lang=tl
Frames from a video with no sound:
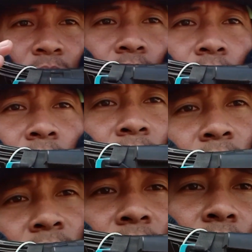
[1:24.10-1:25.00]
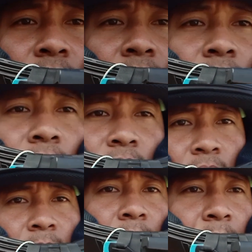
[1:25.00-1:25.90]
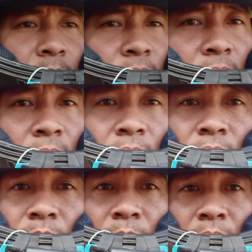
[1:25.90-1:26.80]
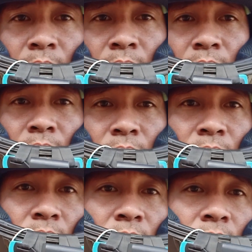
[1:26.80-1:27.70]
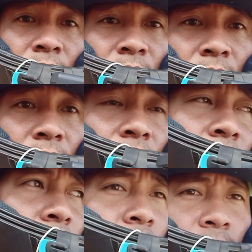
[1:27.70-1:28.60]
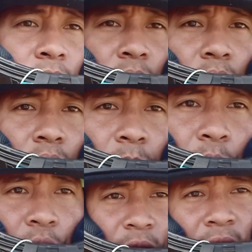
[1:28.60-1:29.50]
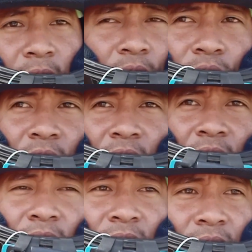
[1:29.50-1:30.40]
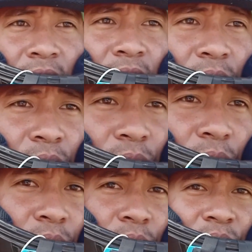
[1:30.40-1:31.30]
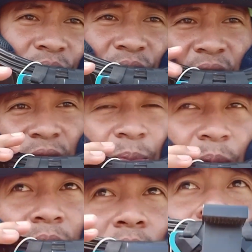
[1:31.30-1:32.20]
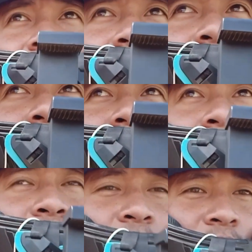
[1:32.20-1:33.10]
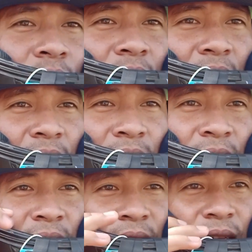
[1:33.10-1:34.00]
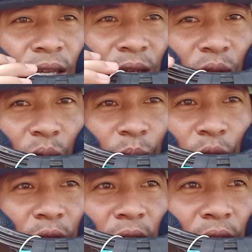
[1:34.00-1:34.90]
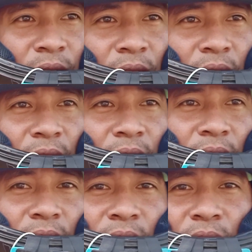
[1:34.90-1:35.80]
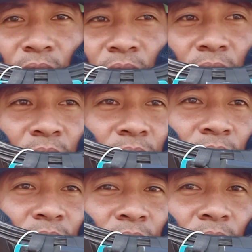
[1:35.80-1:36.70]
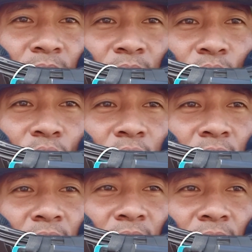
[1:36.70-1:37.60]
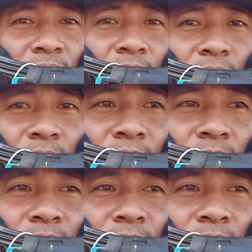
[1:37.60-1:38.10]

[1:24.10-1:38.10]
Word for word: So guys, andito na ako sa aming pinuntahan na simbahan. Nandito dyan sa kalikuran. No? So punta tayo doon sa itaas. So yun guys, pakita ko sa inyo yung mga views doon sa itaas. So punta tayo saglit. So no, dito ko na lang ilagay ito.